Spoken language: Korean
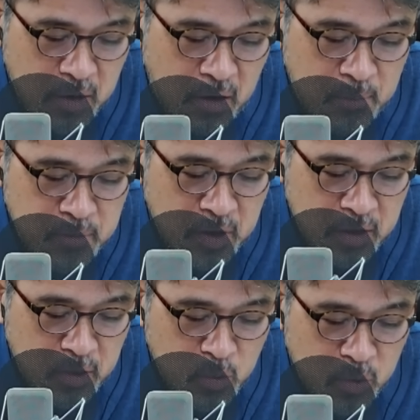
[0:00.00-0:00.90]

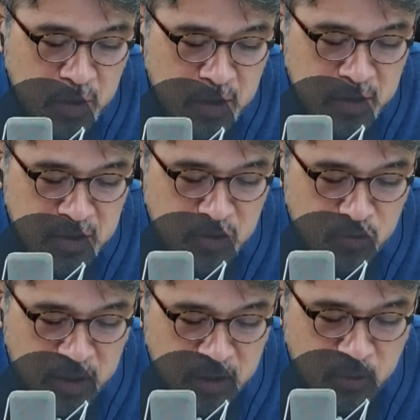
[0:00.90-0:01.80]
검사혈통이라는
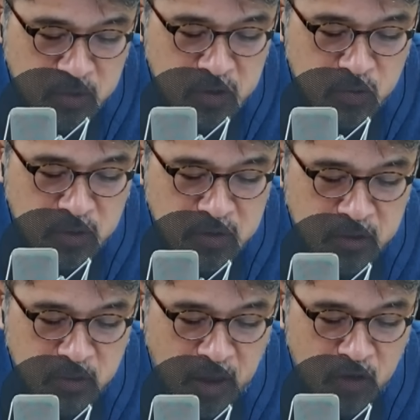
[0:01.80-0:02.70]
이유 하나로
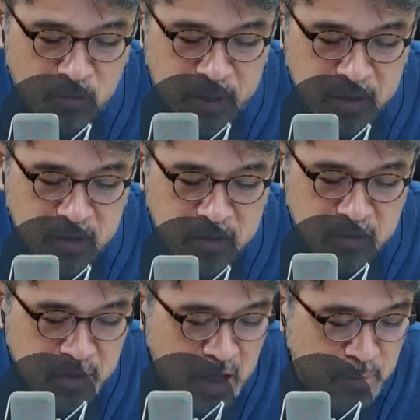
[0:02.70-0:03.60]
실권자로 대우받는
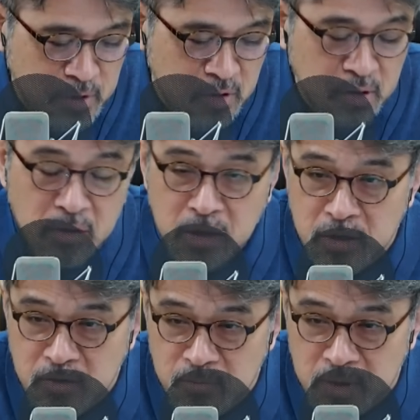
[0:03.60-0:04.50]
것을 대비시킨 거
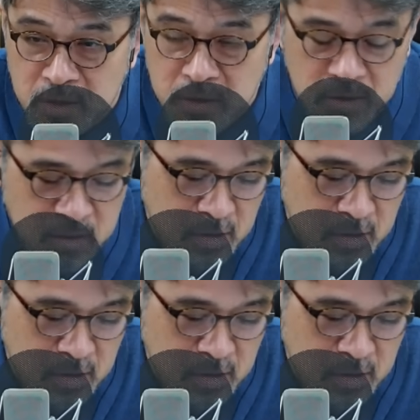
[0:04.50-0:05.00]
아니겠습니까?